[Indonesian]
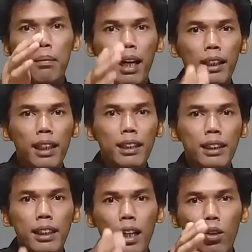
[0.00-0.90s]

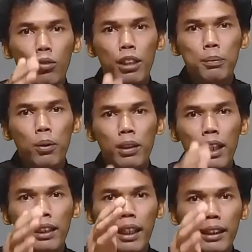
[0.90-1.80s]
mengatasi akun Facebook
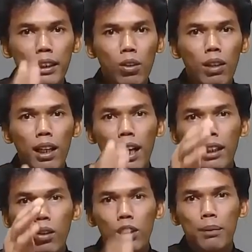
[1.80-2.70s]
yang diretas orang
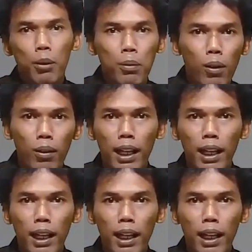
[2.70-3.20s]
atau dibobol